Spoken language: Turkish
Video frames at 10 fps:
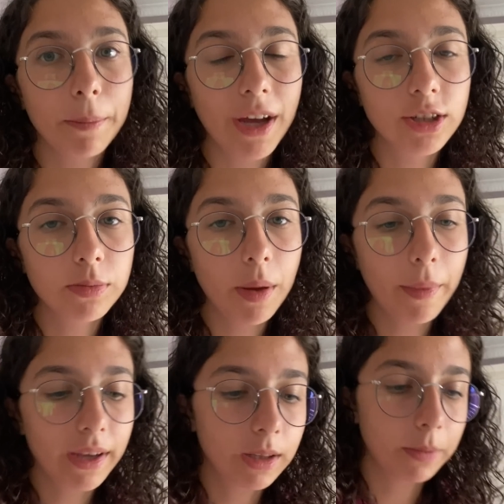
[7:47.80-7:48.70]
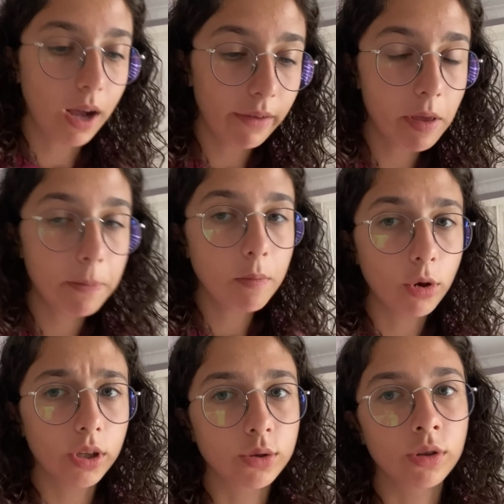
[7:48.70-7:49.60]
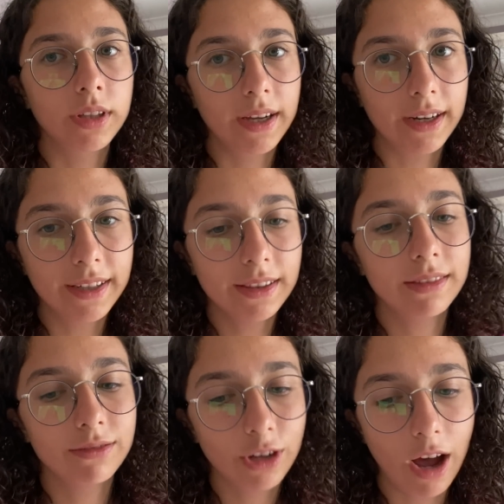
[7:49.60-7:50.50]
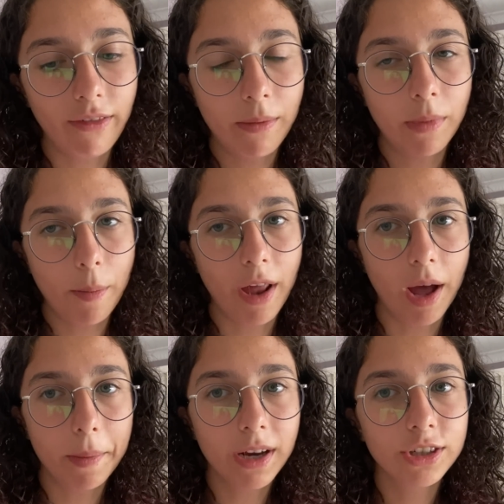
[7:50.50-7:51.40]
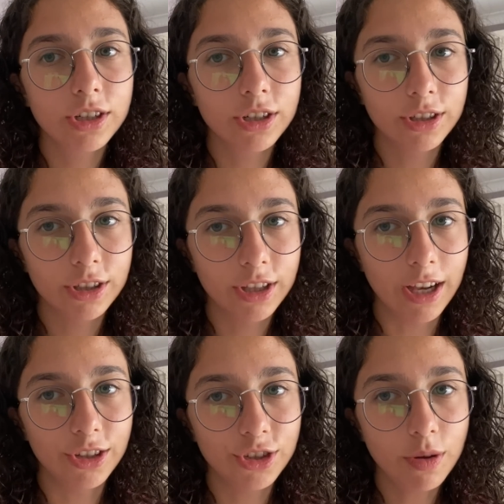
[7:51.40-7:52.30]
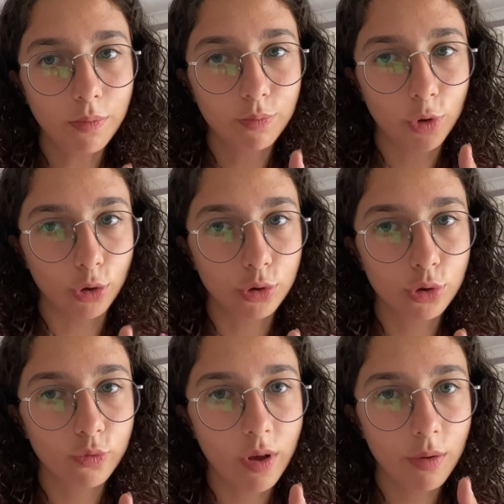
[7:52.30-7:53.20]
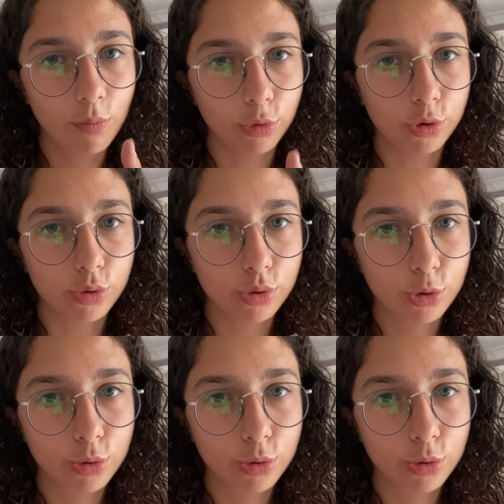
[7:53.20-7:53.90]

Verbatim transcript: Ben şimdi hemen gidip kahve yapıp ondan sonra tekrardan kahvemle beraber gelince görüşürüz ve buluşuruz.